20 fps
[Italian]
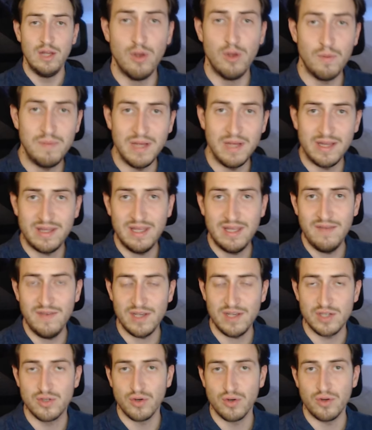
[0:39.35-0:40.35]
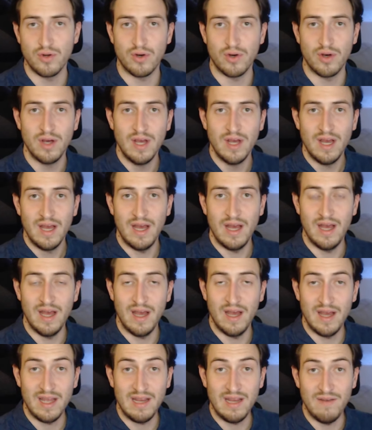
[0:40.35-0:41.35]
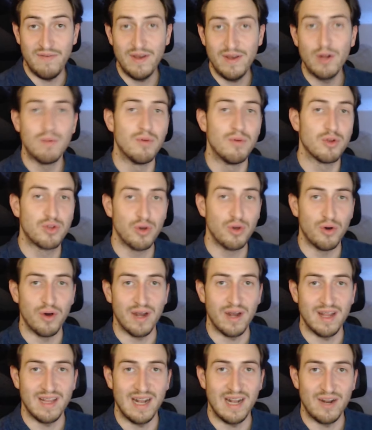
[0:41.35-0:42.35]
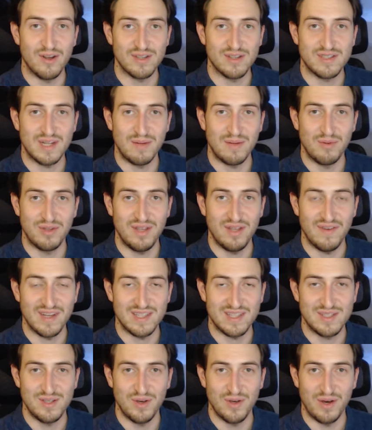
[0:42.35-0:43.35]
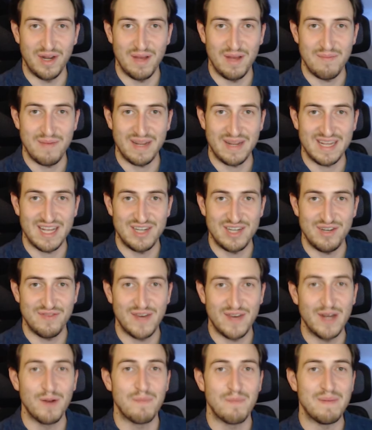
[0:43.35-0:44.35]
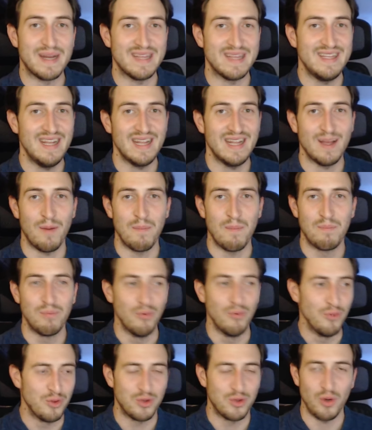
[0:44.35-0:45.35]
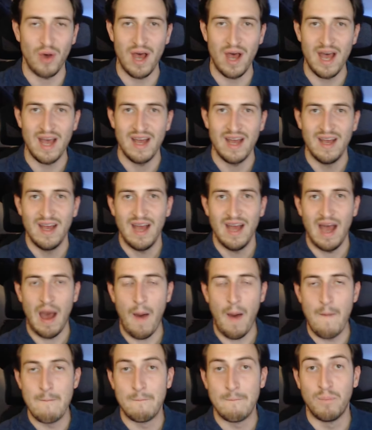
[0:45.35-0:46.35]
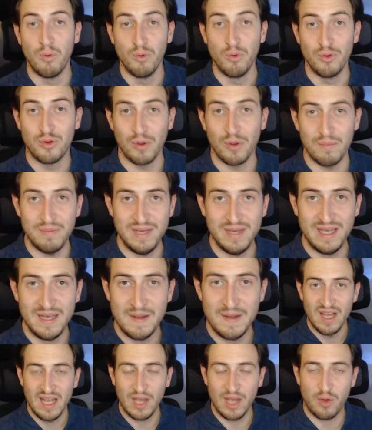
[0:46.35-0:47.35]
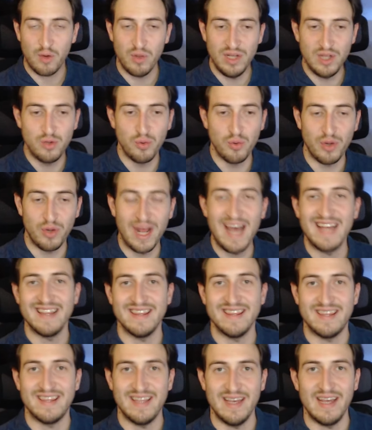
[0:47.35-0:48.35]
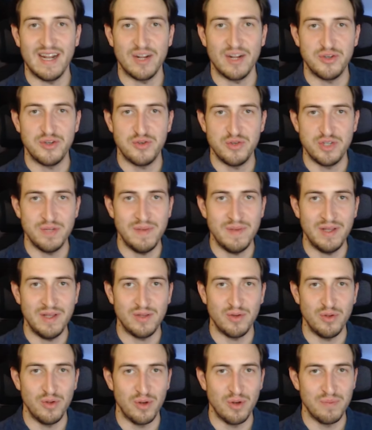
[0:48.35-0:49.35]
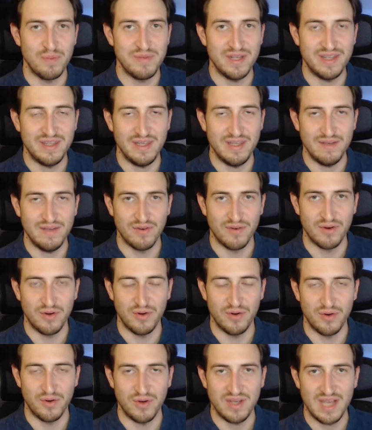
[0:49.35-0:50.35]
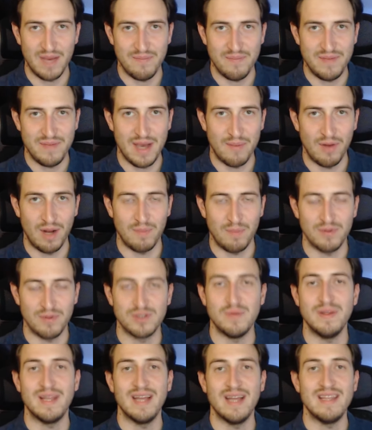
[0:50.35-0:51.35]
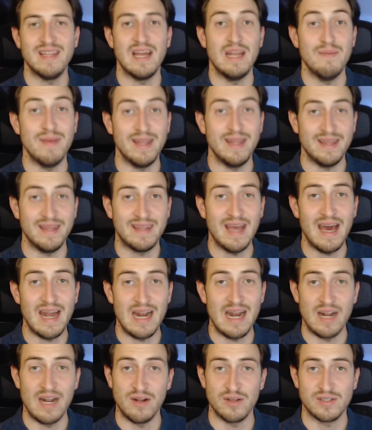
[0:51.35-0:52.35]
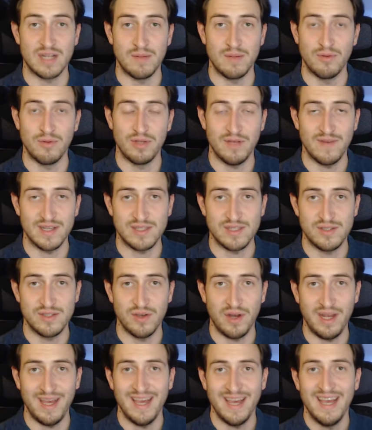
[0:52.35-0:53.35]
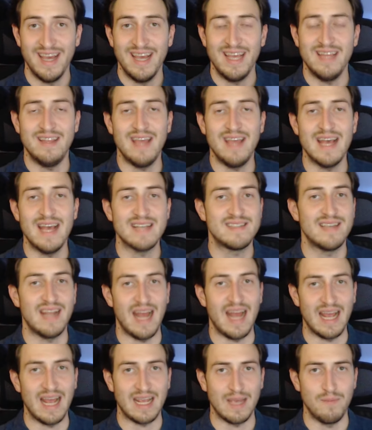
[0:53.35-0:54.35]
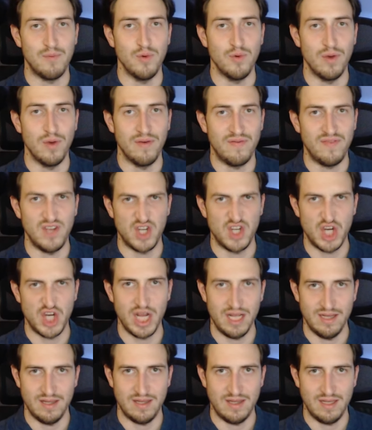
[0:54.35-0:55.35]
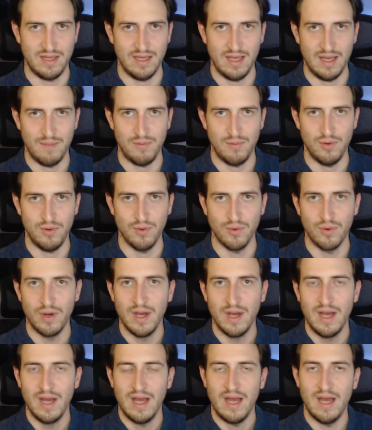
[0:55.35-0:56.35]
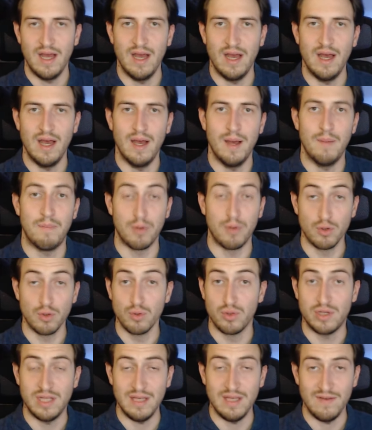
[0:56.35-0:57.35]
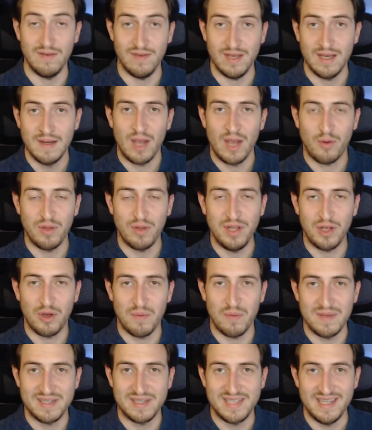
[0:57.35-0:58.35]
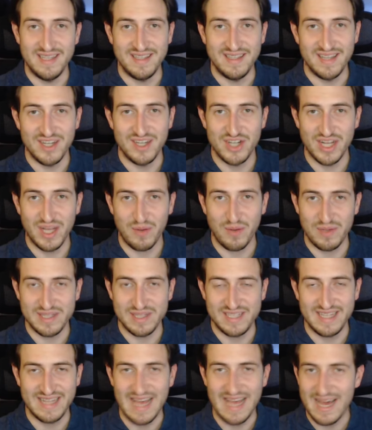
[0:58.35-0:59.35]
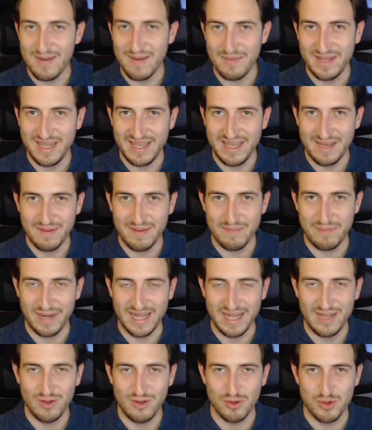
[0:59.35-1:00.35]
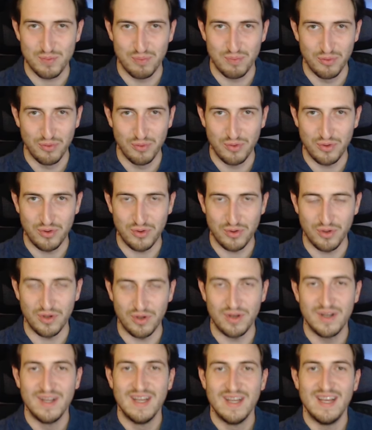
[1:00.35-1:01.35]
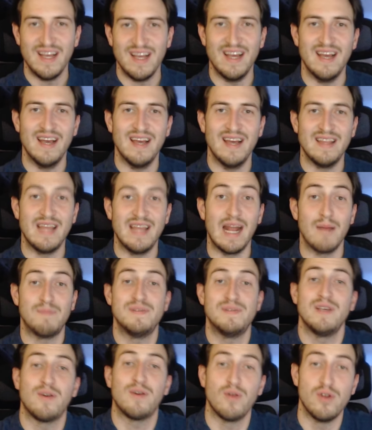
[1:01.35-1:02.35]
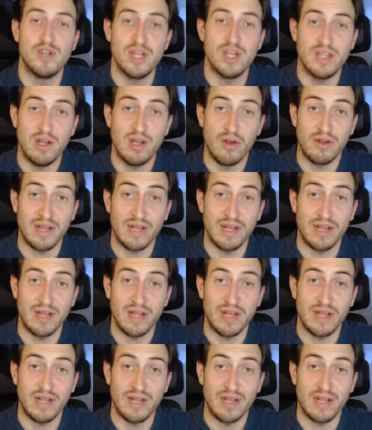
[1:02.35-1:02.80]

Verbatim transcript: Gli obiettivi obiettivi sono eh, il vero motore della nostra motivazione perché ci fanno partire da un punto A a un punto B e quindi durante il raggiungimento di un obiettivo noi abbiamo la possibilità di alimentare la nostra motivazione e di essere anche più efficienti e più eh, produttivi e quindi come sentite già da questi termini prendo spunto eh, dalla psicologia delle